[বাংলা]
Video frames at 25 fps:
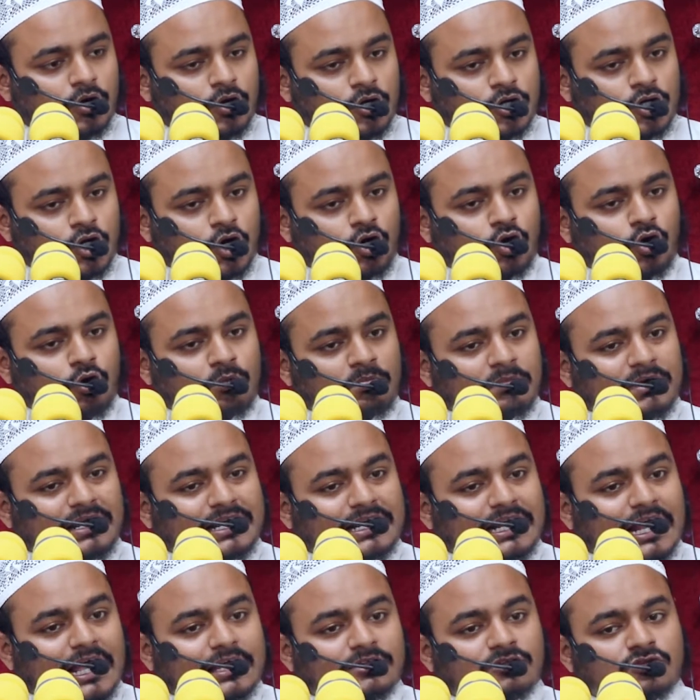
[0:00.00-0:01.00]
ওই রকম
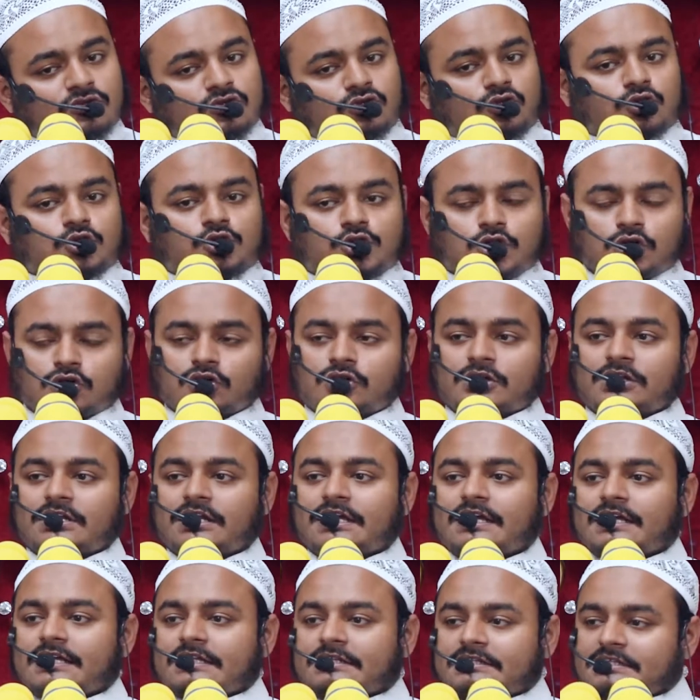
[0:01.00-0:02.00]
ক্লান্ত
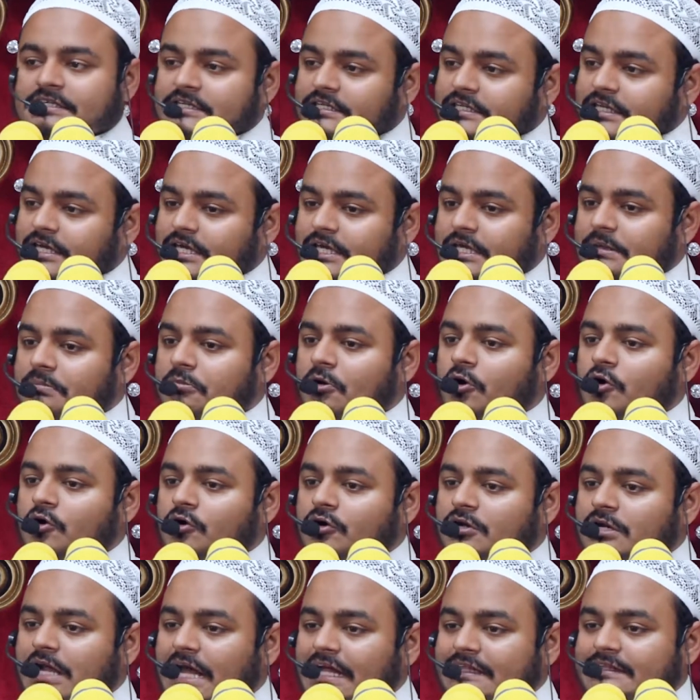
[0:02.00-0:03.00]
শরীরে দিনে এবং
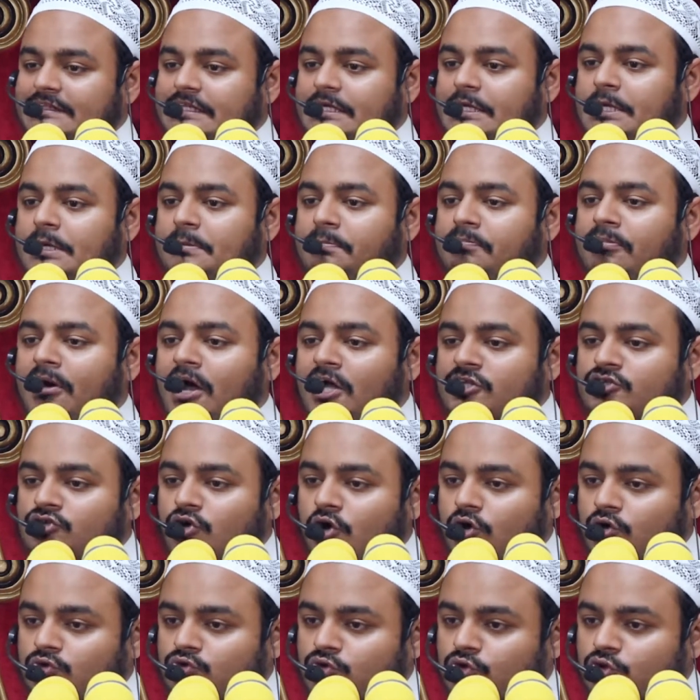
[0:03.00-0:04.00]
রাতে
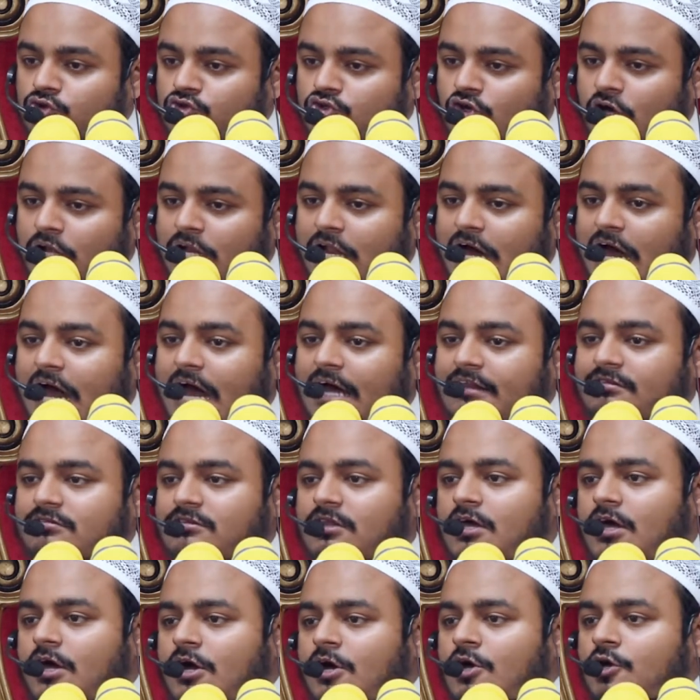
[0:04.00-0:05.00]
পাঁচক্ত সলাৎ
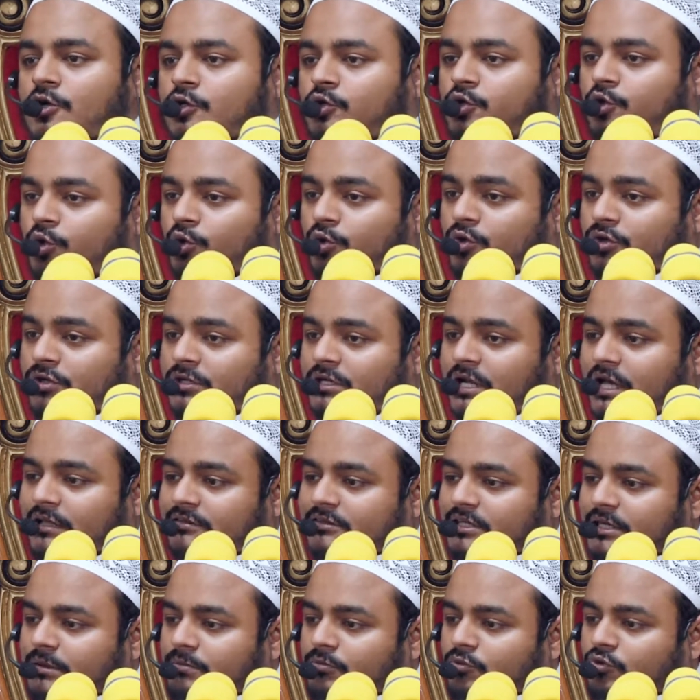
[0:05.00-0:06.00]

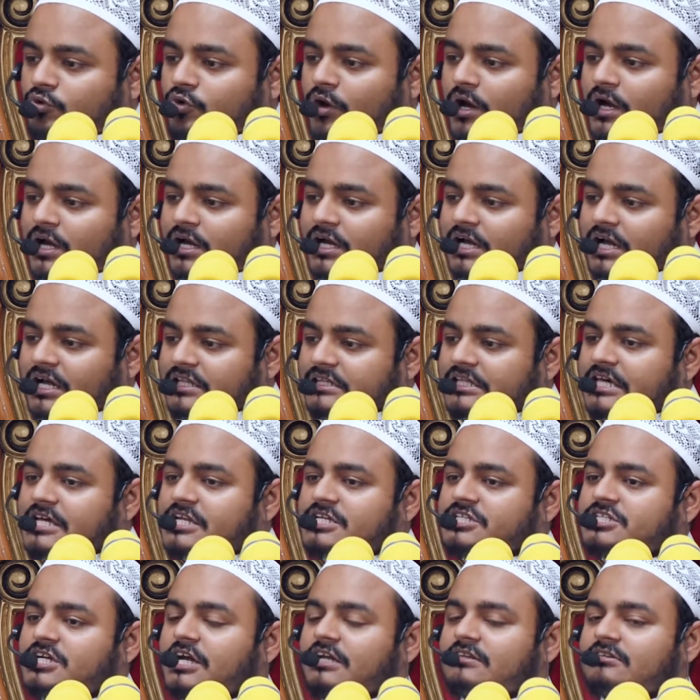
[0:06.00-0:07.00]
সুন্নাতে
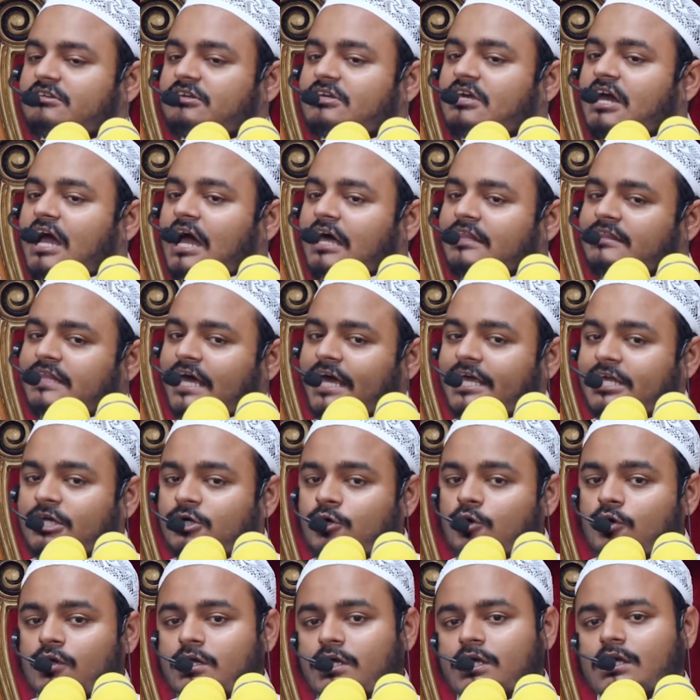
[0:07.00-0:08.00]
মোয়াক্কাদার সাথে আদায়
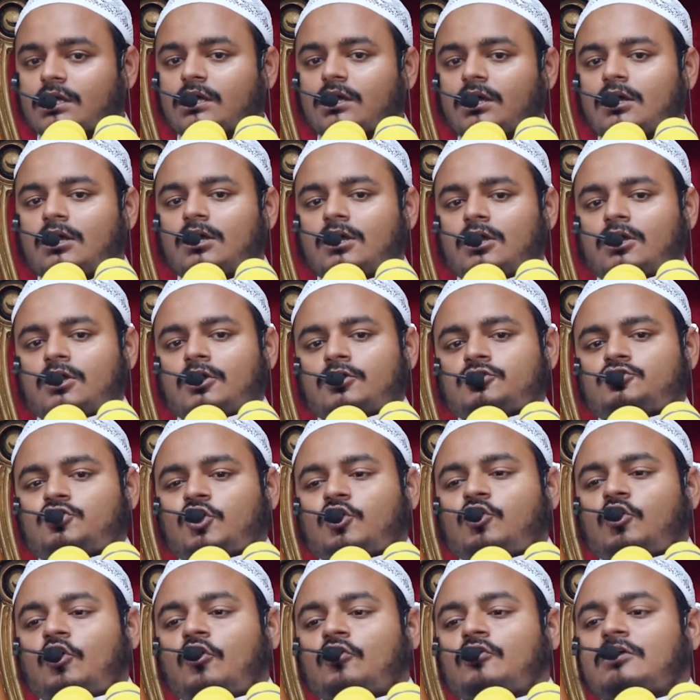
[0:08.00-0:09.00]
করে
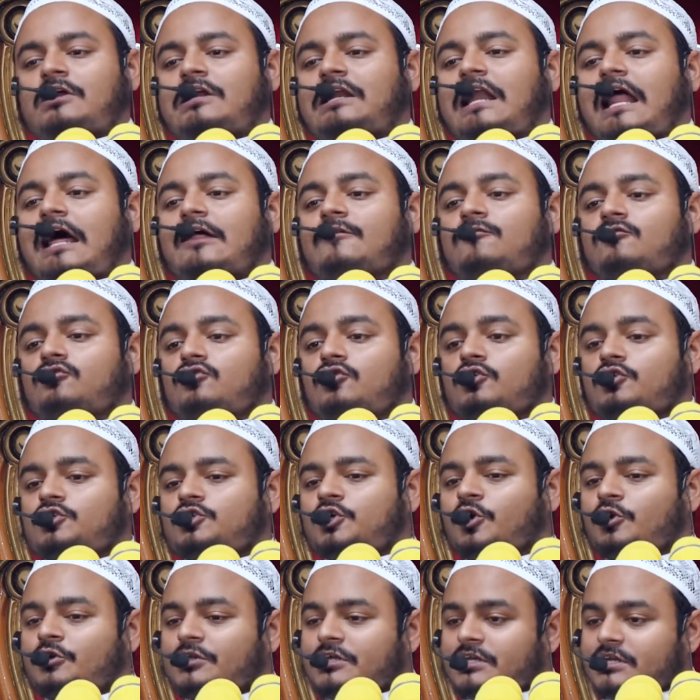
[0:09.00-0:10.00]
যখন ক্লান্ত
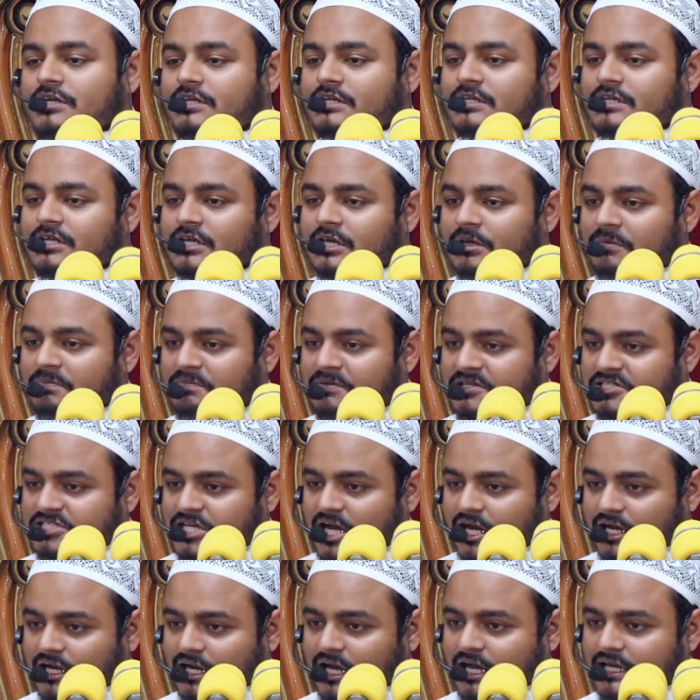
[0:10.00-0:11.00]
শরীর নিয়ে
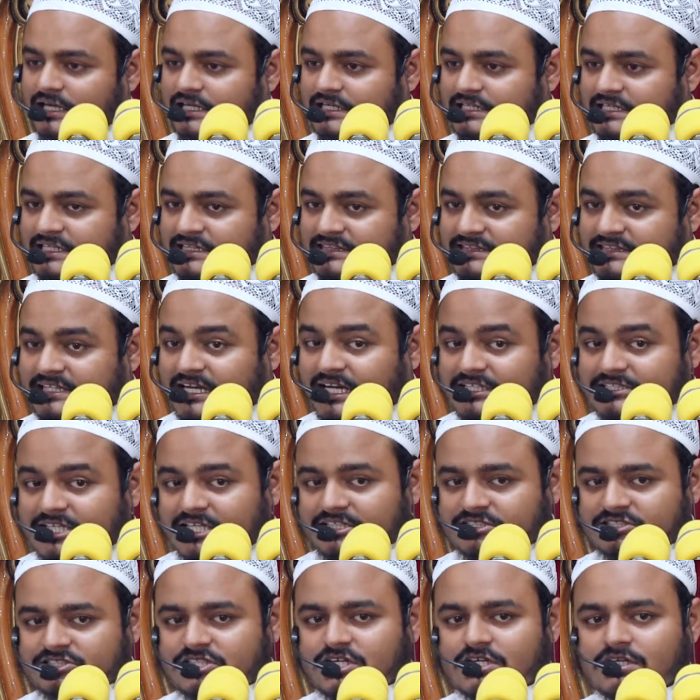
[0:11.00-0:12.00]
বিছানায় নিদ্রা
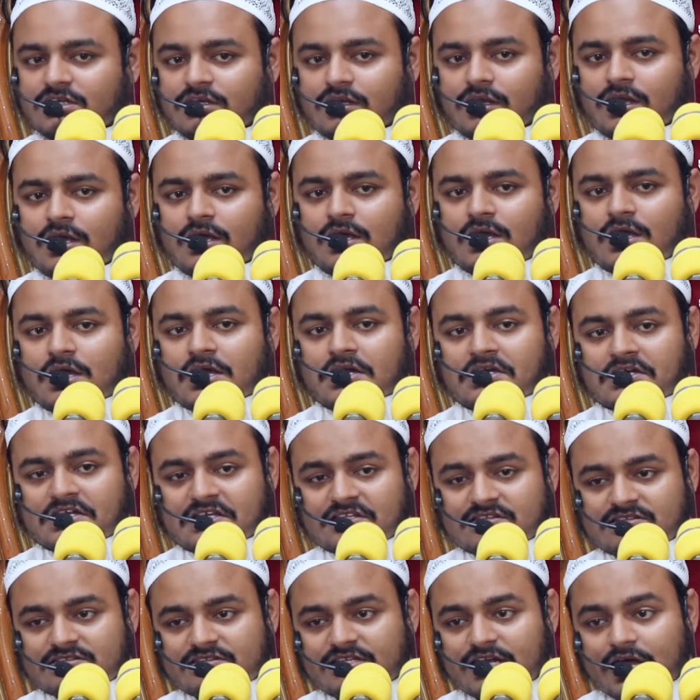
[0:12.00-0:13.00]
যাচ্ছেন
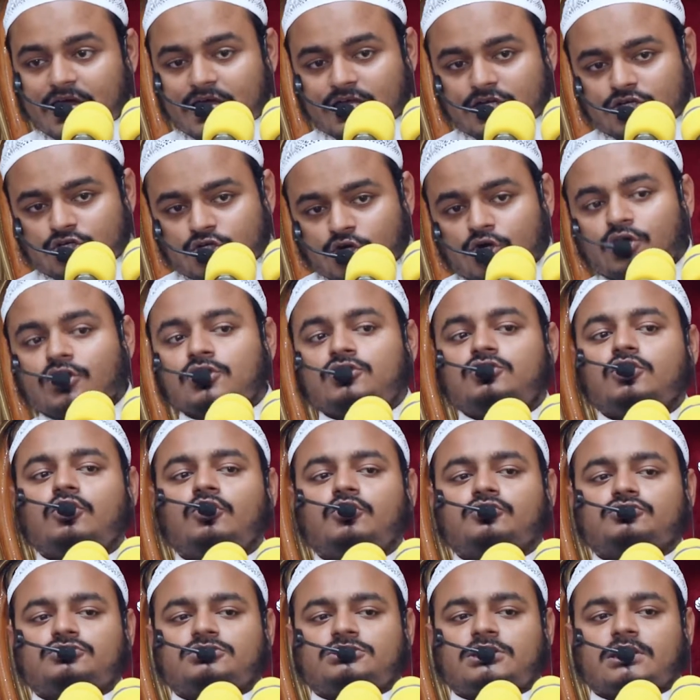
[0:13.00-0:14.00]
নিদ্রায় শয়িত
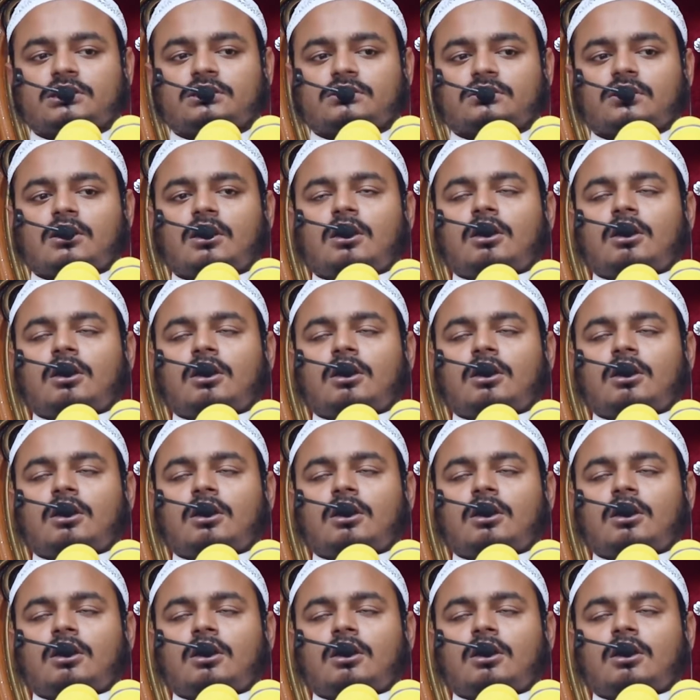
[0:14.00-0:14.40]
হচ্ছেন